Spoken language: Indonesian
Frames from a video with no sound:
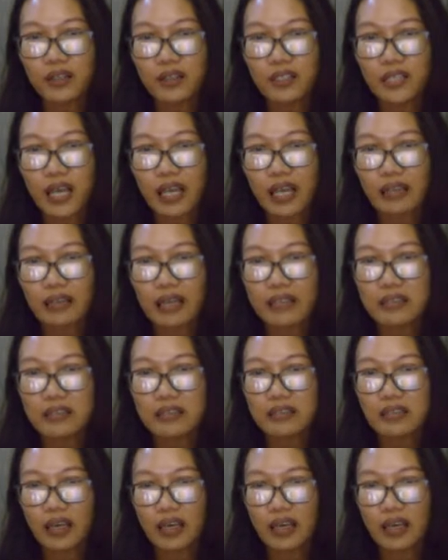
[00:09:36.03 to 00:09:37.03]
di
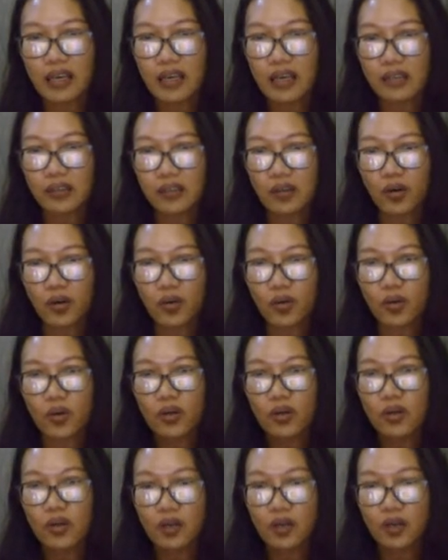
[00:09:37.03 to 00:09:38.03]
atasnya atau
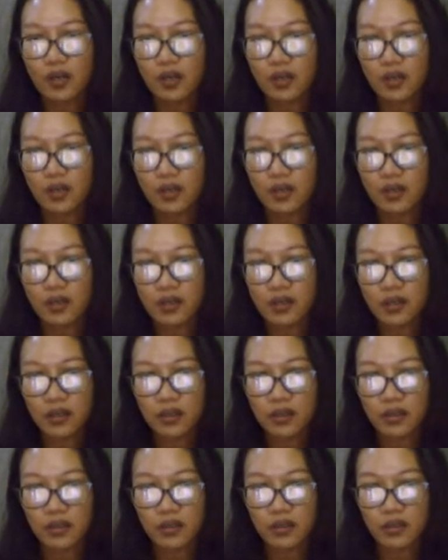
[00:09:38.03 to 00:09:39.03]

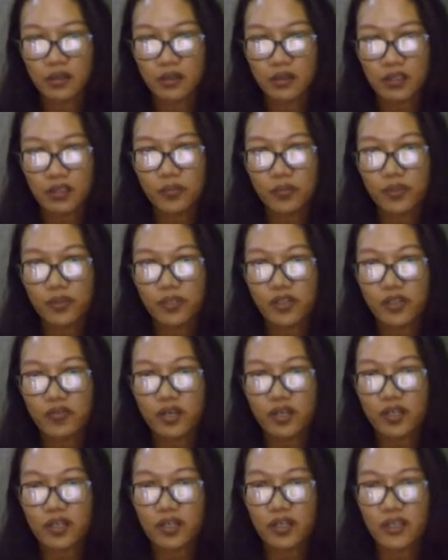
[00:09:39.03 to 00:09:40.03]
uh, dipilih
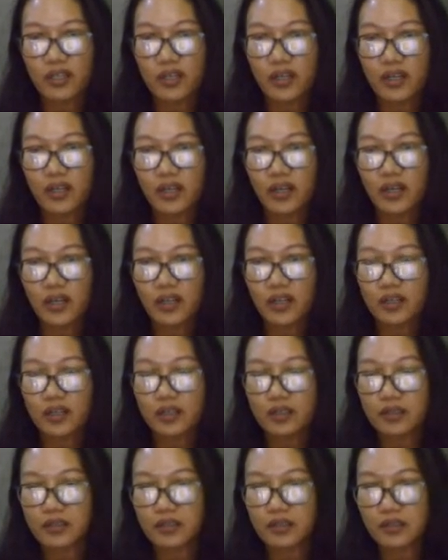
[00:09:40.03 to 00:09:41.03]
warna yang
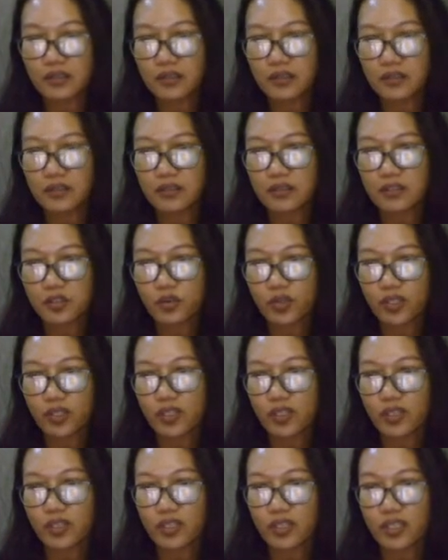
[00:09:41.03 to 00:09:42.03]
uh, sesuai
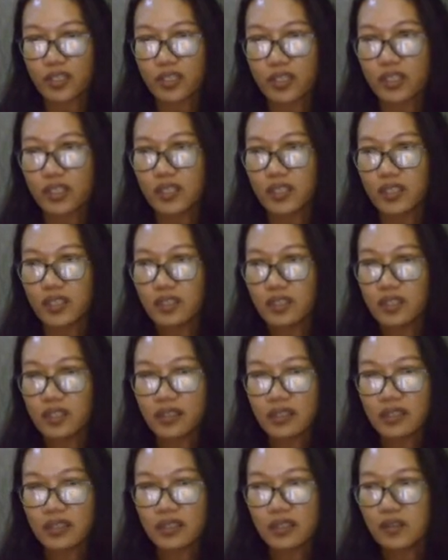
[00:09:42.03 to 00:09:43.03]
dengan ini.
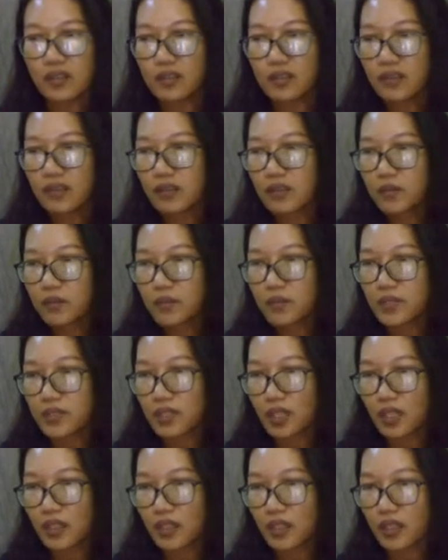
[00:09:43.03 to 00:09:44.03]

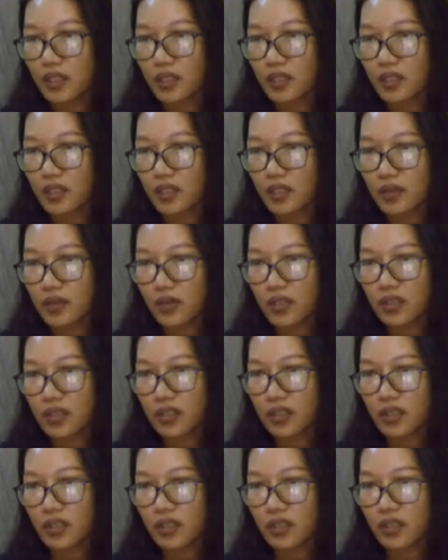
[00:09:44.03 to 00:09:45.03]
Misalnya ini kan
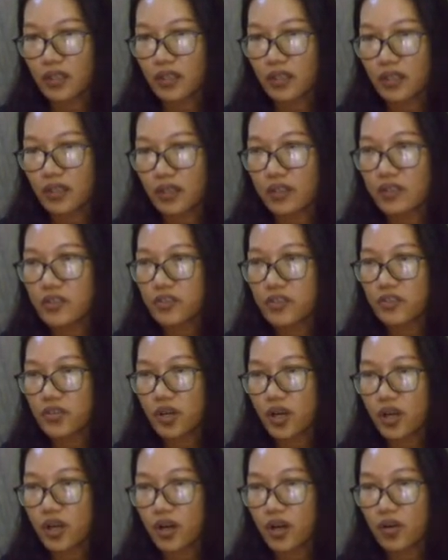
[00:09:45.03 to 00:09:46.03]
warnanya ada yang
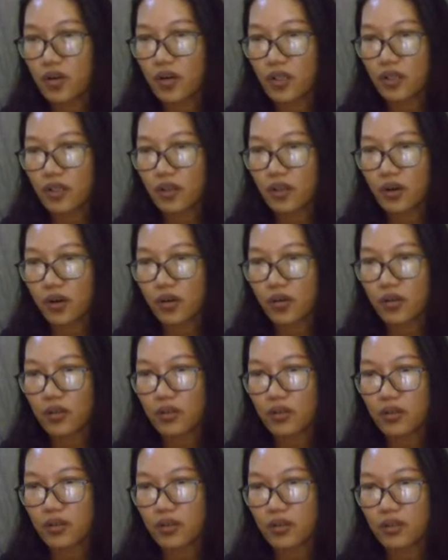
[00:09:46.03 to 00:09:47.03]
hijau atau
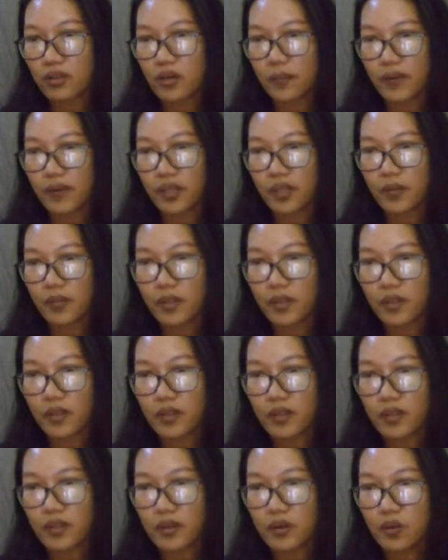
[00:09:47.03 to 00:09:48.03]
uh, apa
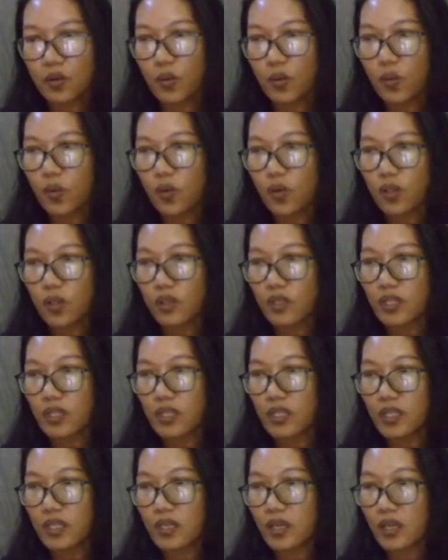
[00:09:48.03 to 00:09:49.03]
namanya wortel
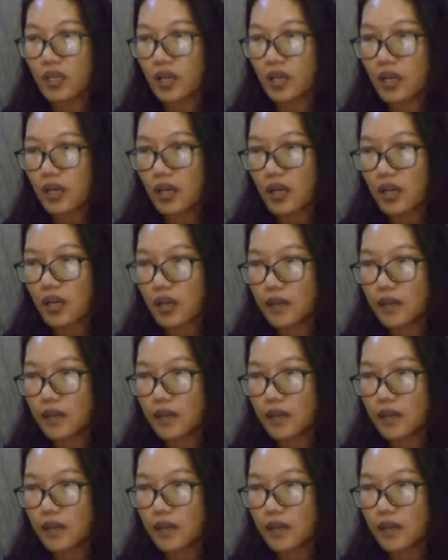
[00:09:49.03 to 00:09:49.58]
ini kan agak